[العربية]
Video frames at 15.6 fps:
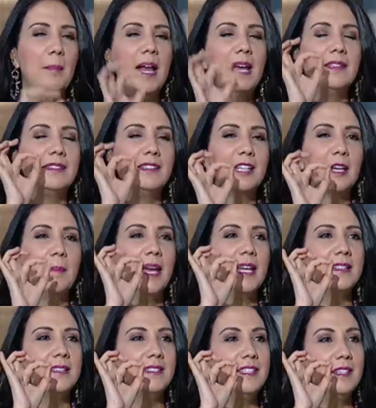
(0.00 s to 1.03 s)
ما حدك ما
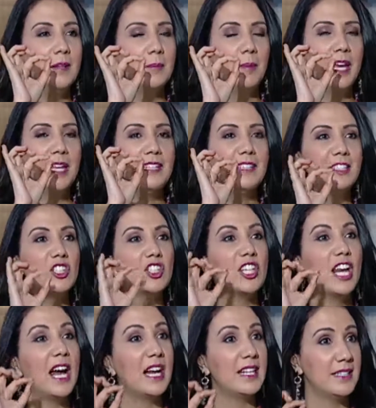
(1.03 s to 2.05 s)
حدتي ما
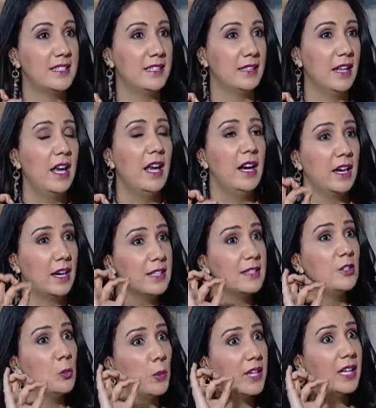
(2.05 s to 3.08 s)
حيتيش لا غاسين راه
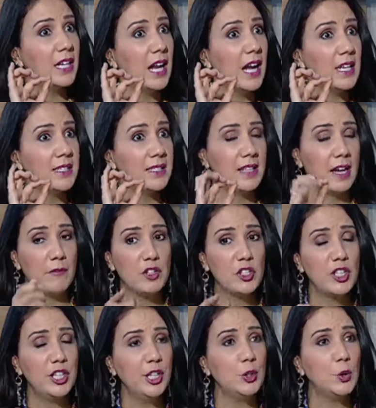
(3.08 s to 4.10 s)
خصني نوريك لا غاسين راه
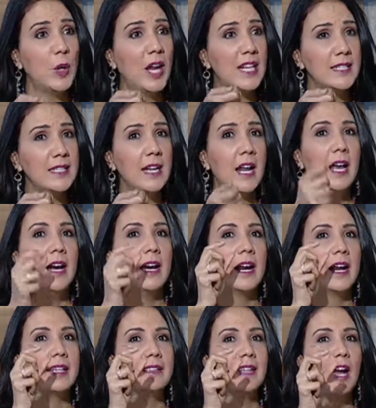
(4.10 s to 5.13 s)
فاش كنحيدو لا غاسين
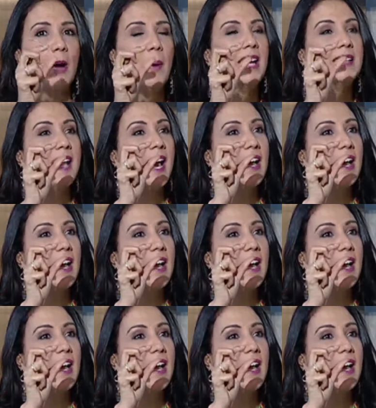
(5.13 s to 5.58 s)
راه كتلقى واحد